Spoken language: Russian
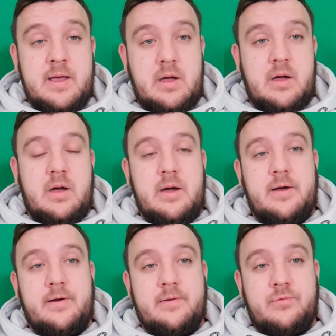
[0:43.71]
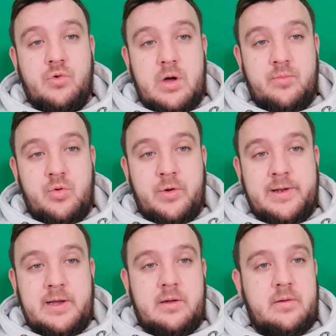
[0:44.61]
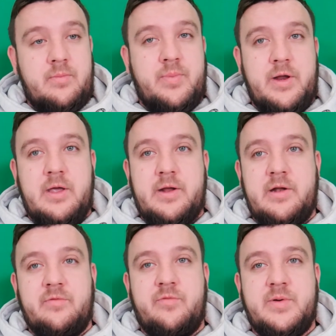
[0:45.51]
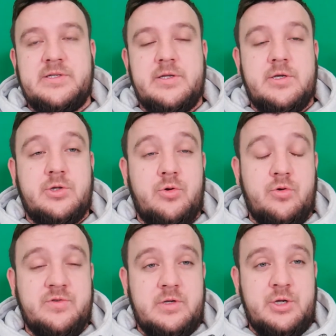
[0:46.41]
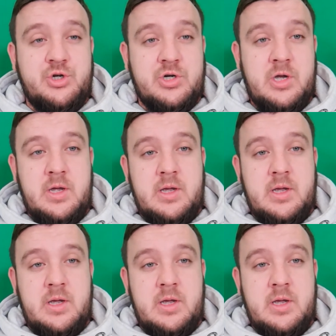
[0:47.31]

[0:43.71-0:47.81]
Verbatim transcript: А, ну а Берли проиграли в последних трех встречах.